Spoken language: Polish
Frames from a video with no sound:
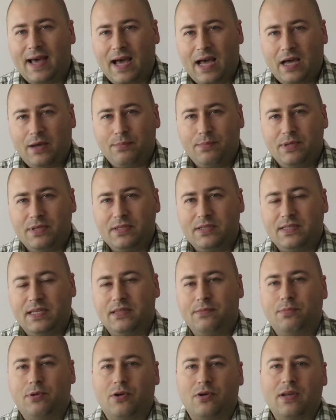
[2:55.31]
aby
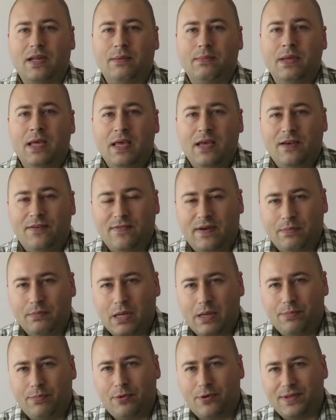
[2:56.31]
ten program Wam
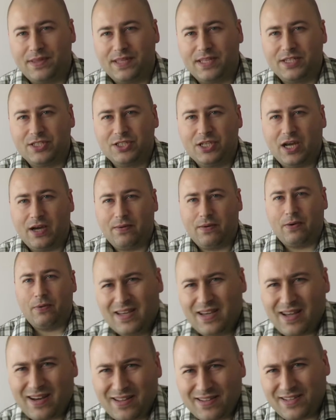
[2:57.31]
płynnie działał.
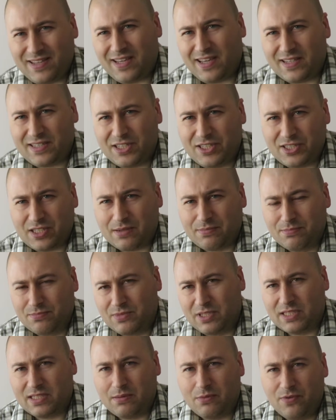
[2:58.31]
Ale nie jakiś
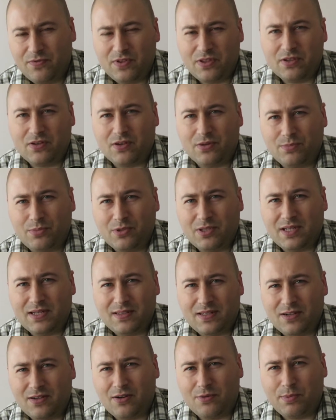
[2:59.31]
tam niesamowity komputer,
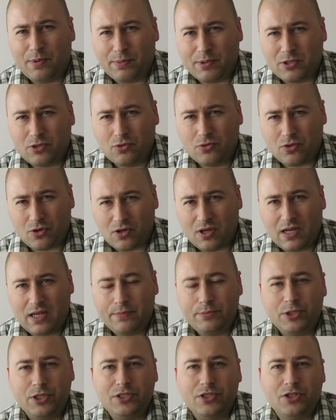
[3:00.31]
tylko po prostu trochę lepszy